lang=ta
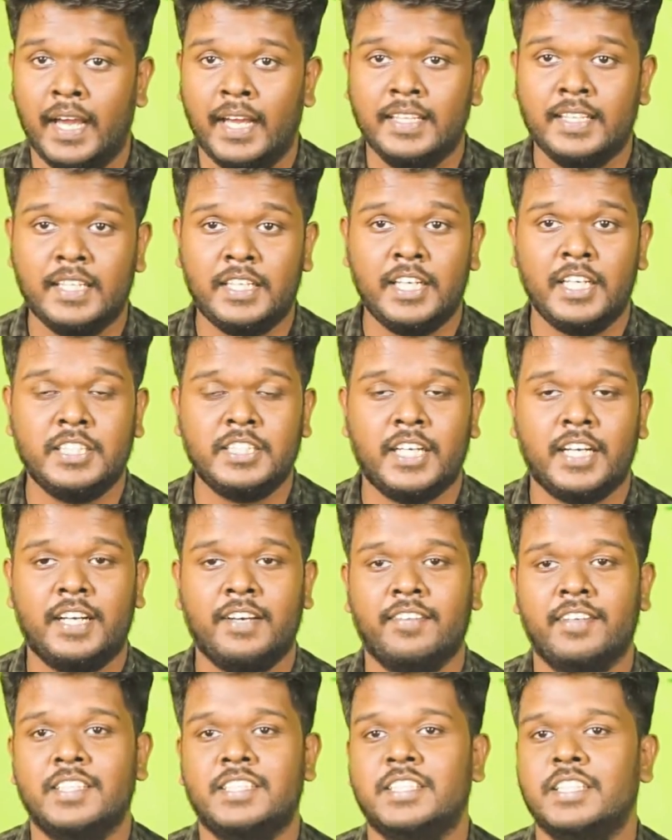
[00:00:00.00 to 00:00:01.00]
இந்த
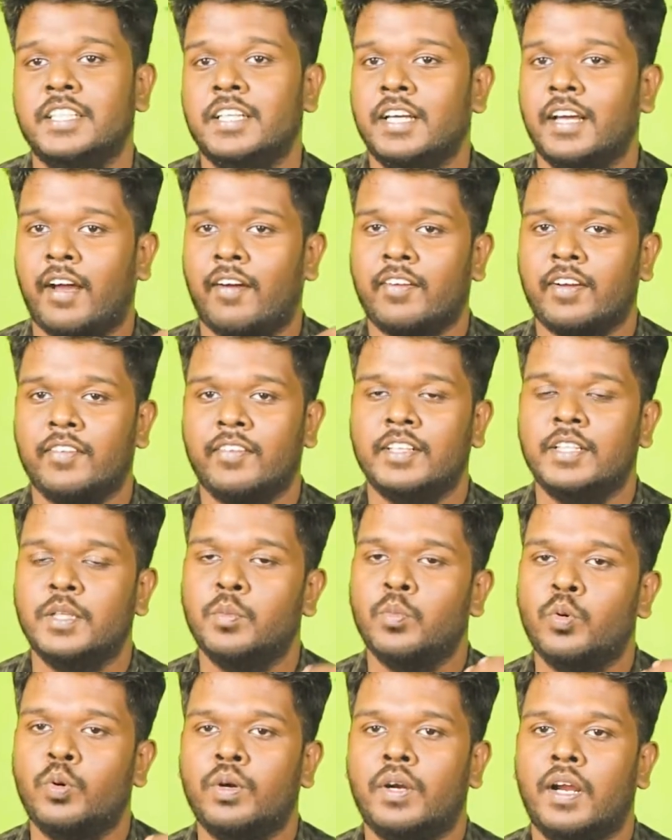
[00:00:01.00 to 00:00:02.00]
டிஷர்ட்டை வச்சு அவங்க வந்து
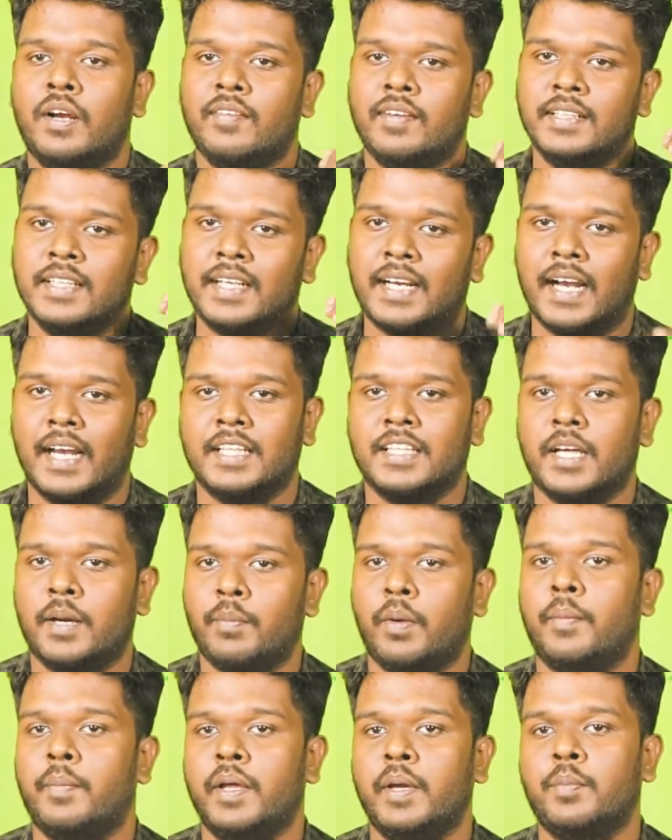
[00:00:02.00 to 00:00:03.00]
மூணு நாள் வந்து
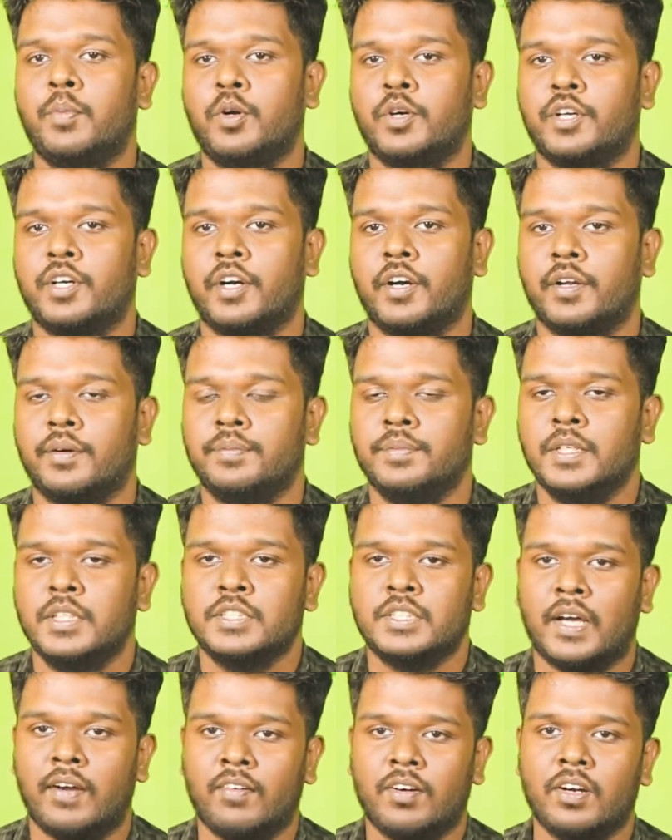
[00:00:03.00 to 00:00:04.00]
கலத்தாமல் அப்படியே போட்டிருக்கணும்
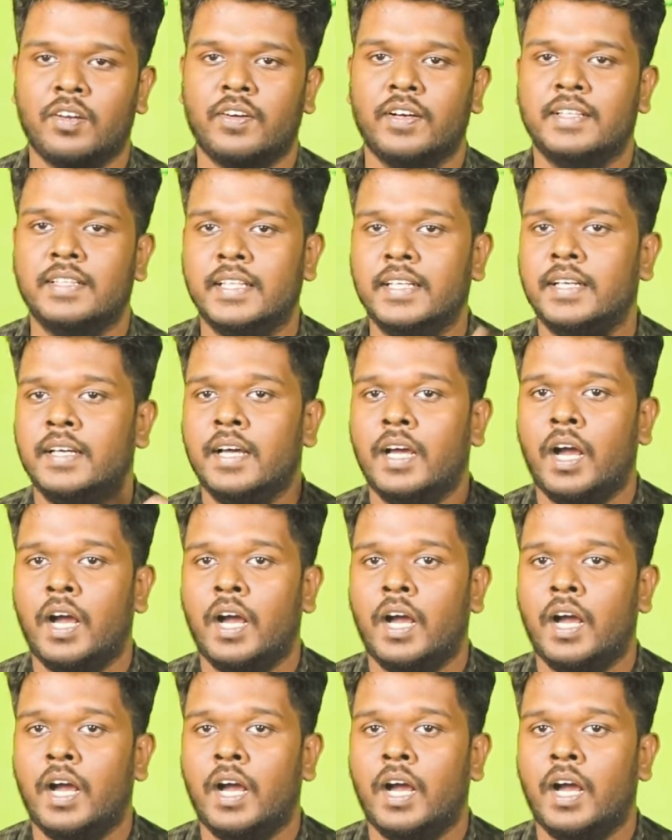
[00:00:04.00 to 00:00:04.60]
ஸோ அவங்களுக்கு வந்து